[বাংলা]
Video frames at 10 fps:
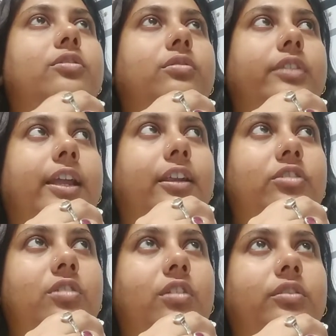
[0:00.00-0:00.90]
যদি একটা
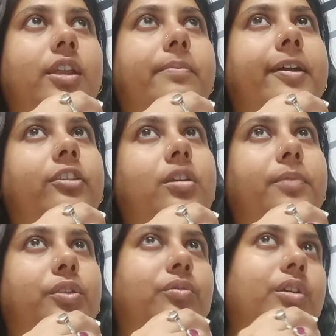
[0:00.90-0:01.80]
ছন্দের
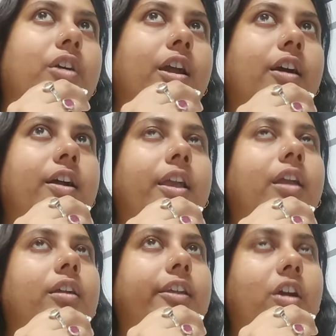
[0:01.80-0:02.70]
মাধ্যমে তুলে ধরা হয়
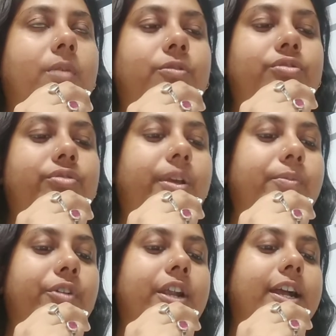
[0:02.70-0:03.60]
এটা অবশ্যই
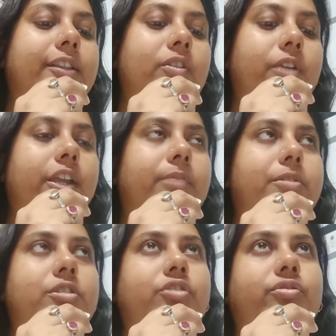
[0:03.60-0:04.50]
মনে রাখতে অনেক
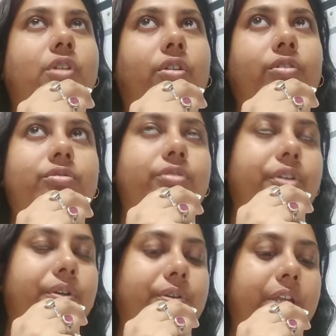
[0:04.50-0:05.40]
বেশি সহজ
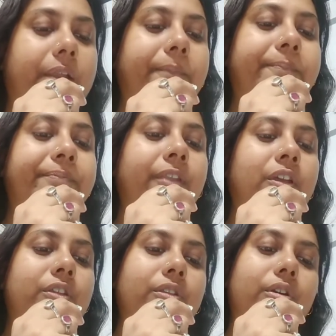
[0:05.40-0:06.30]
হয়ে ওঠে
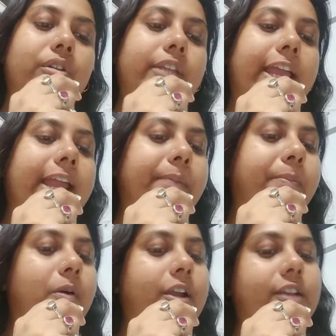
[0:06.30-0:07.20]
তো এর
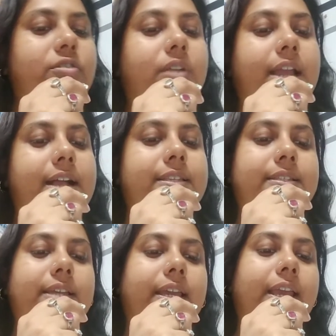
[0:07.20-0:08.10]
পরে চলে
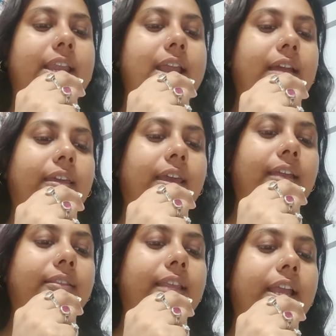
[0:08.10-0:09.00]
আসছে কি না
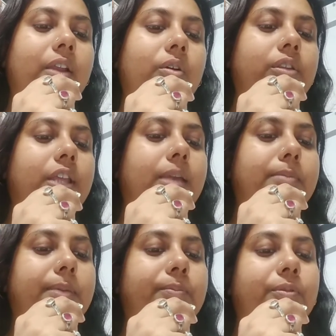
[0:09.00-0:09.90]
ক্ষিতিরতি
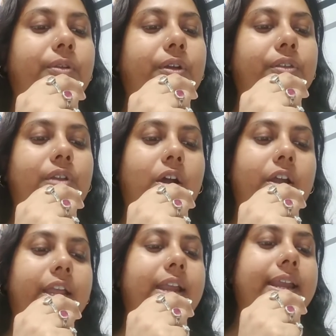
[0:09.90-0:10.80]

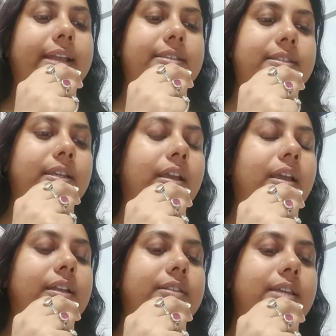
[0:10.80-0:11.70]
বিপুলতরে নেক্সট
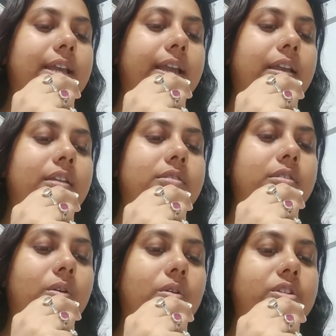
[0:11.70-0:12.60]
যে
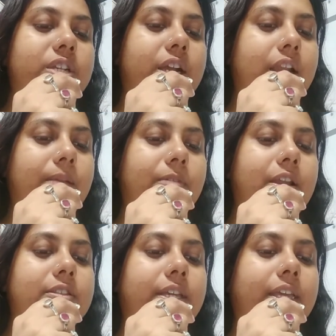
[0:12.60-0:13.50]
শ্লোক সেখানে বলা আছে